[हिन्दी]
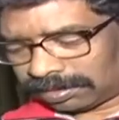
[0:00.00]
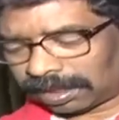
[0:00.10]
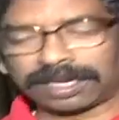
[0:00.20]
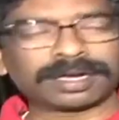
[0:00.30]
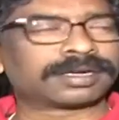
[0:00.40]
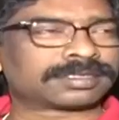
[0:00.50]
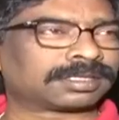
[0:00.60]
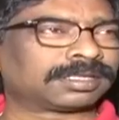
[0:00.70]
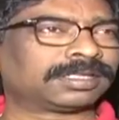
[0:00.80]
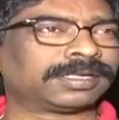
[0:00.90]
झगड़ा कर
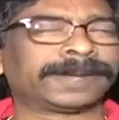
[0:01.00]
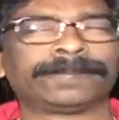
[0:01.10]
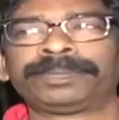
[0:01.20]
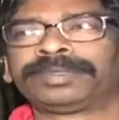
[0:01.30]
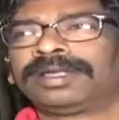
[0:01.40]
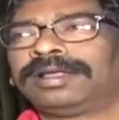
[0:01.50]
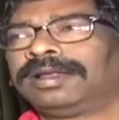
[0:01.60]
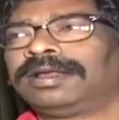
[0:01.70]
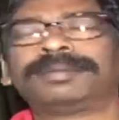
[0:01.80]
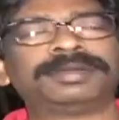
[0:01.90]
सकते थे
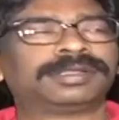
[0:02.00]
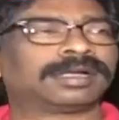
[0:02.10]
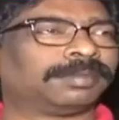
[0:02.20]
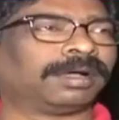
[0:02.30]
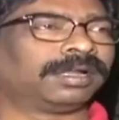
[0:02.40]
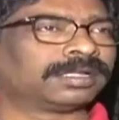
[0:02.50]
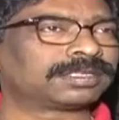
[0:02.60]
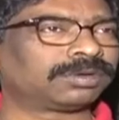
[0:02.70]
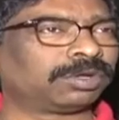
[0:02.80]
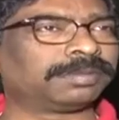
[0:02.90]
लेकिन अभी तक हमारी
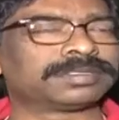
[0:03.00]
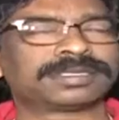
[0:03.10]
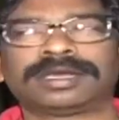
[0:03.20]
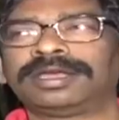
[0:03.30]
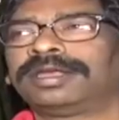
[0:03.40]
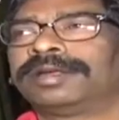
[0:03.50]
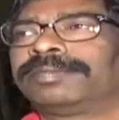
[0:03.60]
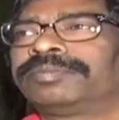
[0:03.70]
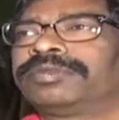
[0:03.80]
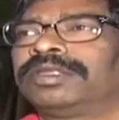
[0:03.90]
ऐसी कोई मंशा नहीं है
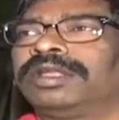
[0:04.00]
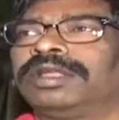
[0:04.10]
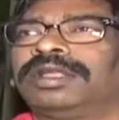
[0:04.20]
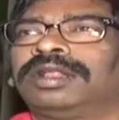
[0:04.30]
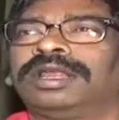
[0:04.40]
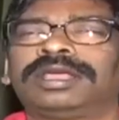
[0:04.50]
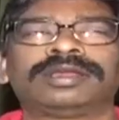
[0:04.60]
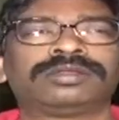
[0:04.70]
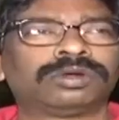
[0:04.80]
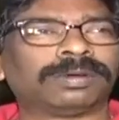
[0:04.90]

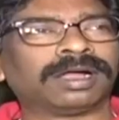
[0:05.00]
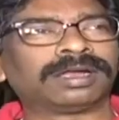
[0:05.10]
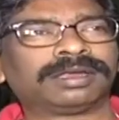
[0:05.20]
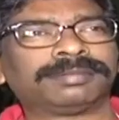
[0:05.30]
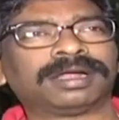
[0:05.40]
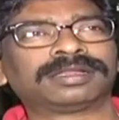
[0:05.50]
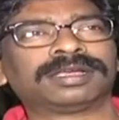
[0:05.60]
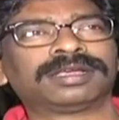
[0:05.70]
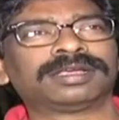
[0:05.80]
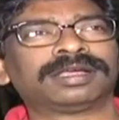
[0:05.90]
लेकिन दुर्भाग्य की बात
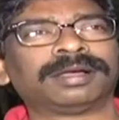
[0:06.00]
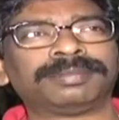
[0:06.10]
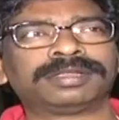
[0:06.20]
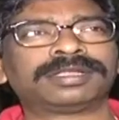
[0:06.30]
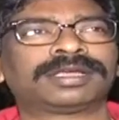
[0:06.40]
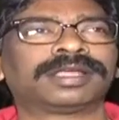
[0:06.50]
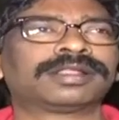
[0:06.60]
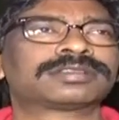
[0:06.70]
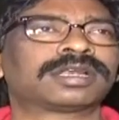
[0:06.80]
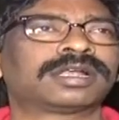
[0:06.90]
है अभी तक
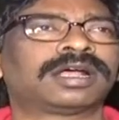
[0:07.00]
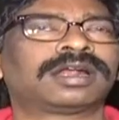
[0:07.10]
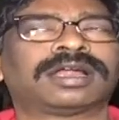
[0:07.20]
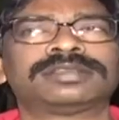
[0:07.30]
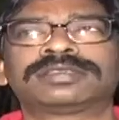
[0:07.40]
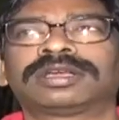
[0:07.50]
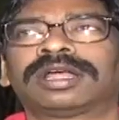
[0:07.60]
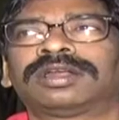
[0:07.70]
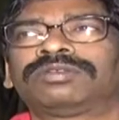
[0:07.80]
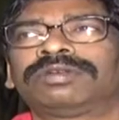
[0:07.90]
केंद्र सरकार राज्य
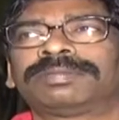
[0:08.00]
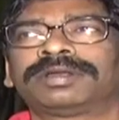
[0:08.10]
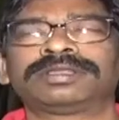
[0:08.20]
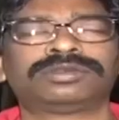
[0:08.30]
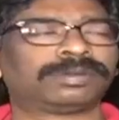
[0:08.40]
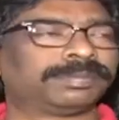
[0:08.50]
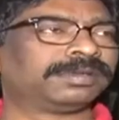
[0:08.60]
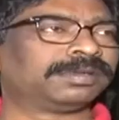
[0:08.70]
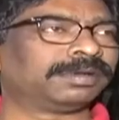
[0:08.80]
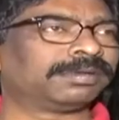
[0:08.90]
सरकारों के प्रति जो
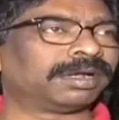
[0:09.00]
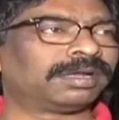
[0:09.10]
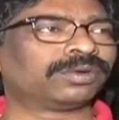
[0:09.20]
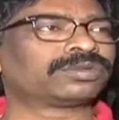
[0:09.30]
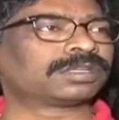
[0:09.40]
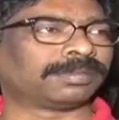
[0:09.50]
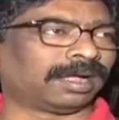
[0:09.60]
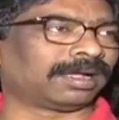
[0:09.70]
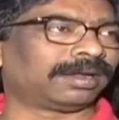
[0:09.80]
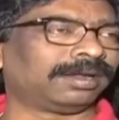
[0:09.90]
अपनी जिम्मेवारी है उससे
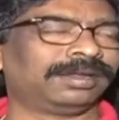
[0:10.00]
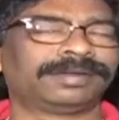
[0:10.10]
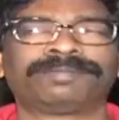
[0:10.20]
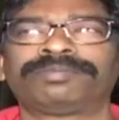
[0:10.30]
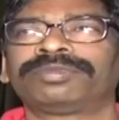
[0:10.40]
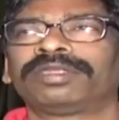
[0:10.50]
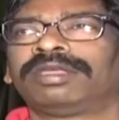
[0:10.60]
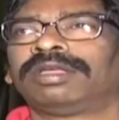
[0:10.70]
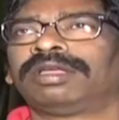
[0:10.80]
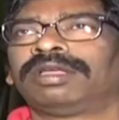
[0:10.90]
भाग रही
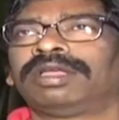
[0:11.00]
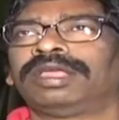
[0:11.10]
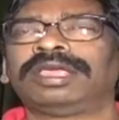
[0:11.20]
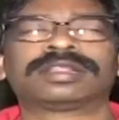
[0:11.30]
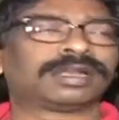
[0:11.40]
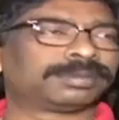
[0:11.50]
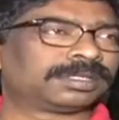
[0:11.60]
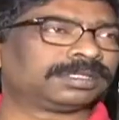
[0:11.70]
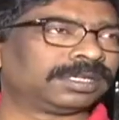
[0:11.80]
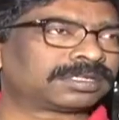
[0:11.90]
है एक तरफ
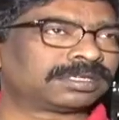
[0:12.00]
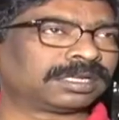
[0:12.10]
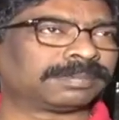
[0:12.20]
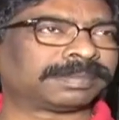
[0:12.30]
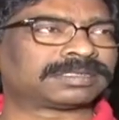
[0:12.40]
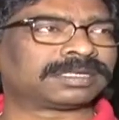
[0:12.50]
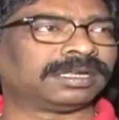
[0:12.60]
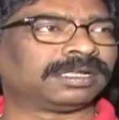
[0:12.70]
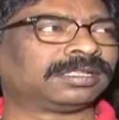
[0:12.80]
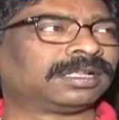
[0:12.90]
से जीएसटी के पैसे
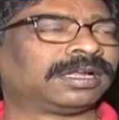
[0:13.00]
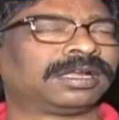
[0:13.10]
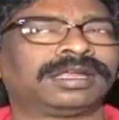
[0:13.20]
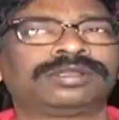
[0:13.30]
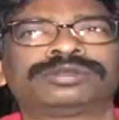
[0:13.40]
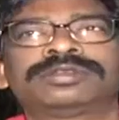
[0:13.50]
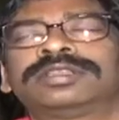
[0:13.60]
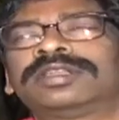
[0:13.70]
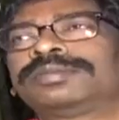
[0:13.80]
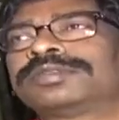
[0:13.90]
नहीं दे रहे हैं दूसरी
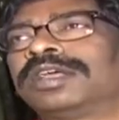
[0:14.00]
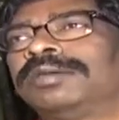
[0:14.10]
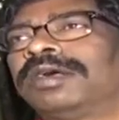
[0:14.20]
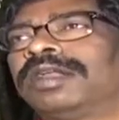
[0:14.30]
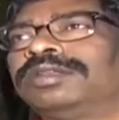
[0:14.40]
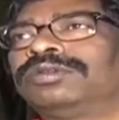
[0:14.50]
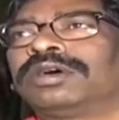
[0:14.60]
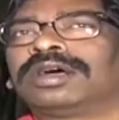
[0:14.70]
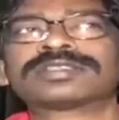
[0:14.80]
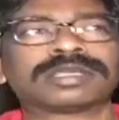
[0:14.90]
तरफ से हमारा
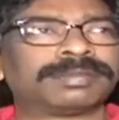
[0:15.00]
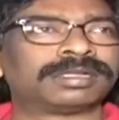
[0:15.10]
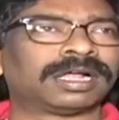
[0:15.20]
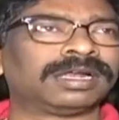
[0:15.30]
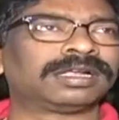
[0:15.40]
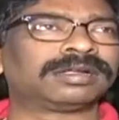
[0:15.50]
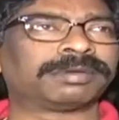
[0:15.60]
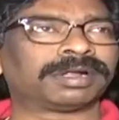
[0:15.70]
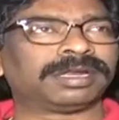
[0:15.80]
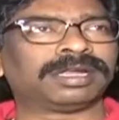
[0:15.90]
जो असंवैधानिक
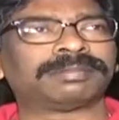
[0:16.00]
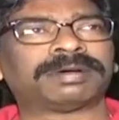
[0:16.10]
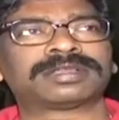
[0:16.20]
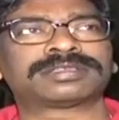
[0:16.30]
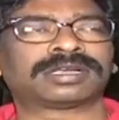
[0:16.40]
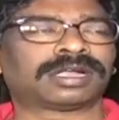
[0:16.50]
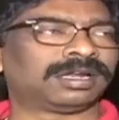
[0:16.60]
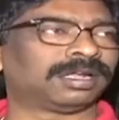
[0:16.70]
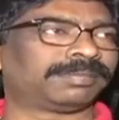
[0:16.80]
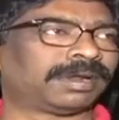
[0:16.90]
प्रक्रिया भारत सरकार
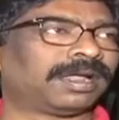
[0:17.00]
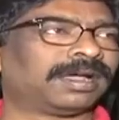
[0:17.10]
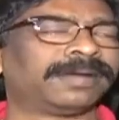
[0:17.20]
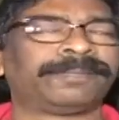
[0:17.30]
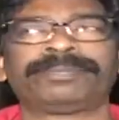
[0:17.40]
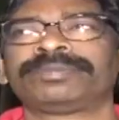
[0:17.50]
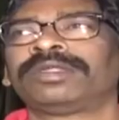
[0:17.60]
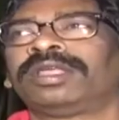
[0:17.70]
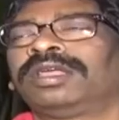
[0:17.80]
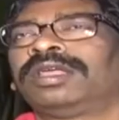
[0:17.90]
ने अपनाया
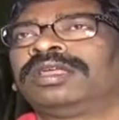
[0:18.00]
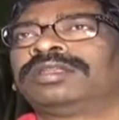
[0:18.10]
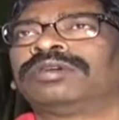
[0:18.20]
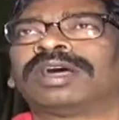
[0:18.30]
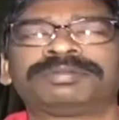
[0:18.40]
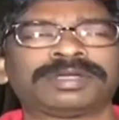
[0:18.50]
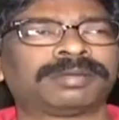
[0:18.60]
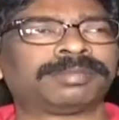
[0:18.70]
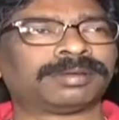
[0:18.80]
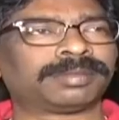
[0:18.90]
जो आर
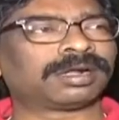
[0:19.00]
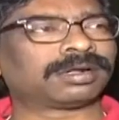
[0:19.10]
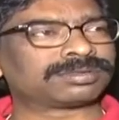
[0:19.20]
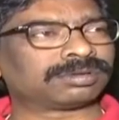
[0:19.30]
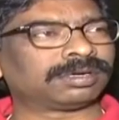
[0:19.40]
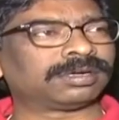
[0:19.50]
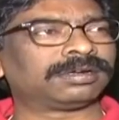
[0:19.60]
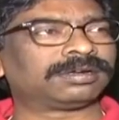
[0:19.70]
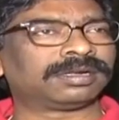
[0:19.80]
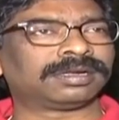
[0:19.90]
में हमारा
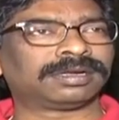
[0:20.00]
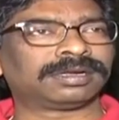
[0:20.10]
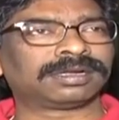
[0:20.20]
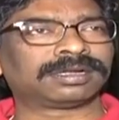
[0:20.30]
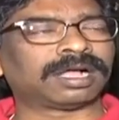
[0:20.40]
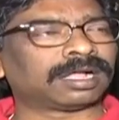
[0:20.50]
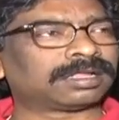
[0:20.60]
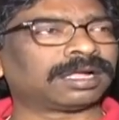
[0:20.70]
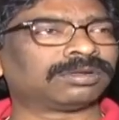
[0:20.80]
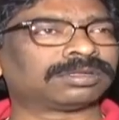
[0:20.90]
कंसोलिडेटेड
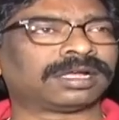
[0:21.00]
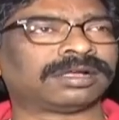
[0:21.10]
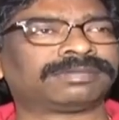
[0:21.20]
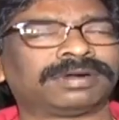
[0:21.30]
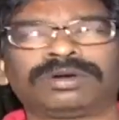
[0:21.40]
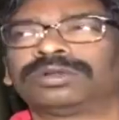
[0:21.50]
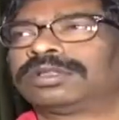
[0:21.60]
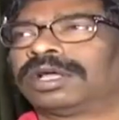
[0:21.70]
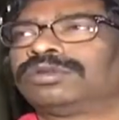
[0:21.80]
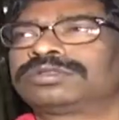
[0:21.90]
खाता होता है फंड
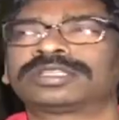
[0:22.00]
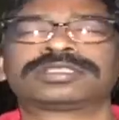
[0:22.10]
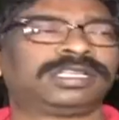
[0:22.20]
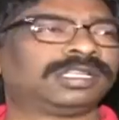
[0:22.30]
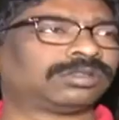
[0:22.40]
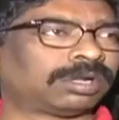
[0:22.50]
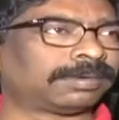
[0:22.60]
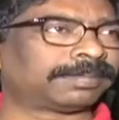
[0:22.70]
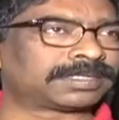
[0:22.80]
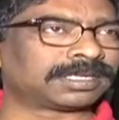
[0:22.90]
होता है उससे सीधे तौर
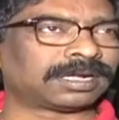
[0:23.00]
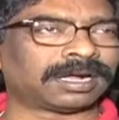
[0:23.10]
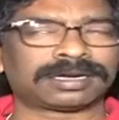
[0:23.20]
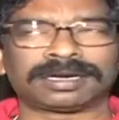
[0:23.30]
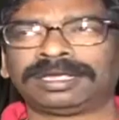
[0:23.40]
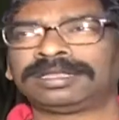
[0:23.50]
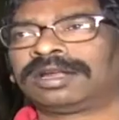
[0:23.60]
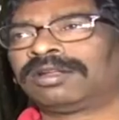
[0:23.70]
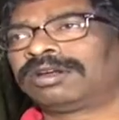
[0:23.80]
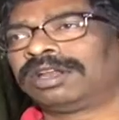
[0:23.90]
पर पैसे काट रहे हैं
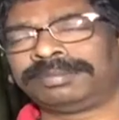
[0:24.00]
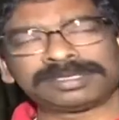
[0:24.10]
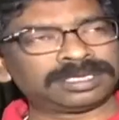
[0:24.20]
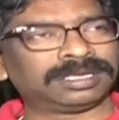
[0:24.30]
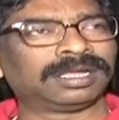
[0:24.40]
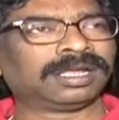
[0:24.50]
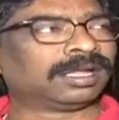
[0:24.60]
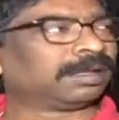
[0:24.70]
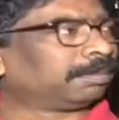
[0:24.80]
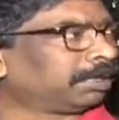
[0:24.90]
इधर और डी
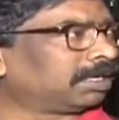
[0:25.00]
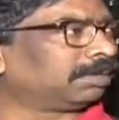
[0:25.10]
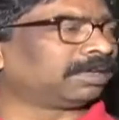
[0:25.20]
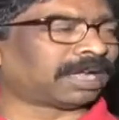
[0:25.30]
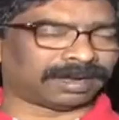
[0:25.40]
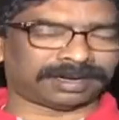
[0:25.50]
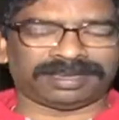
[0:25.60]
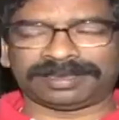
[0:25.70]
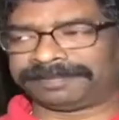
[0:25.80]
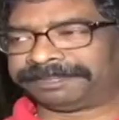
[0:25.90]
बिजली भी काट
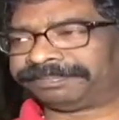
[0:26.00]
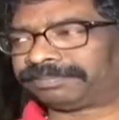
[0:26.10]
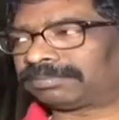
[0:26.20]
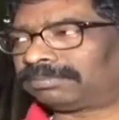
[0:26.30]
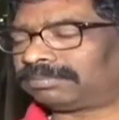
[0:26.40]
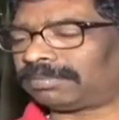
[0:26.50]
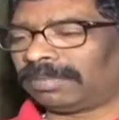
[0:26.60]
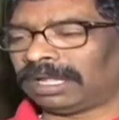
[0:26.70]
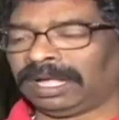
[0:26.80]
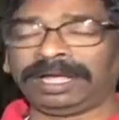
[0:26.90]
रही है
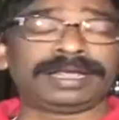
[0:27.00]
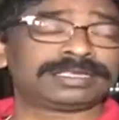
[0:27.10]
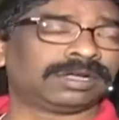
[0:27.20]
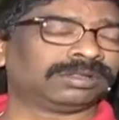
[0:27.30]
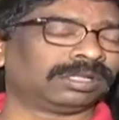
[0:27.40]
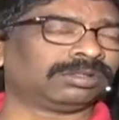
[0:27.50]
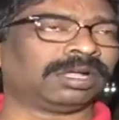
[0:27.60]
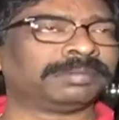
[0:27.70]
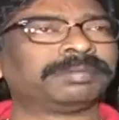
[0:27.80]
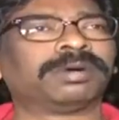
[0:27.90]
अगर ऐसा होता है तो हम भी